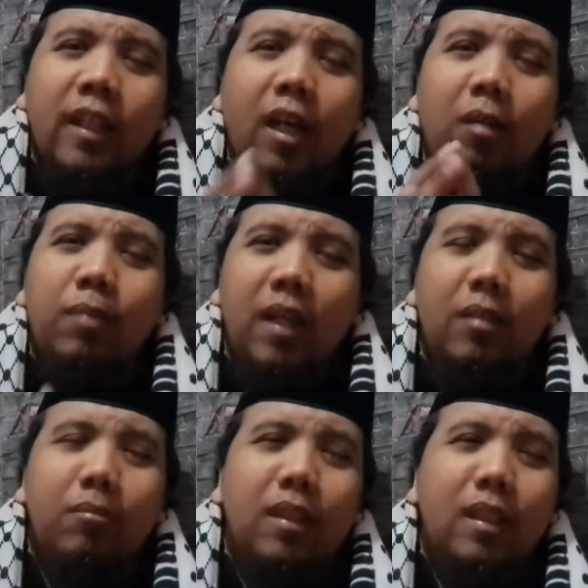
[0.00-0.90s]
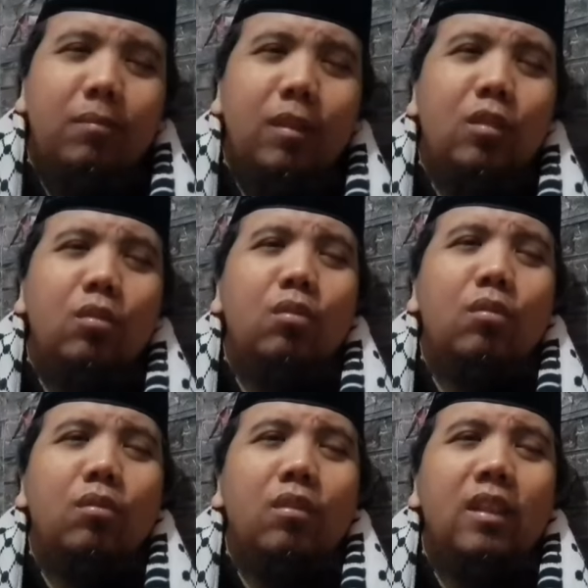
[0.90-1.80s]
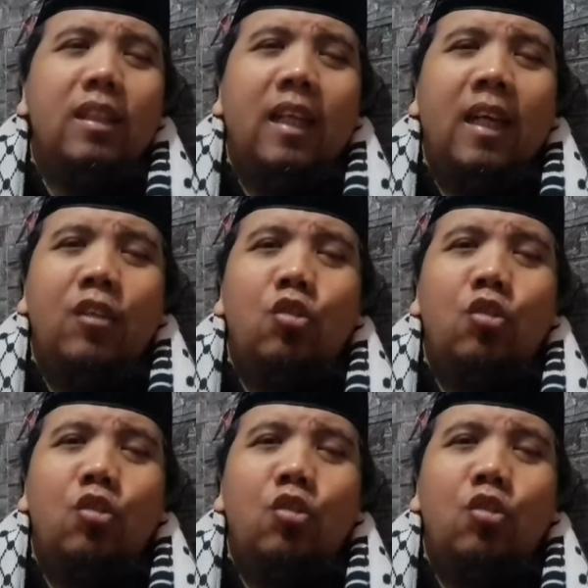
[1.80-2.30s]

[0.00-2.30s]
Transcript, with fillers: yang paling minim itu ya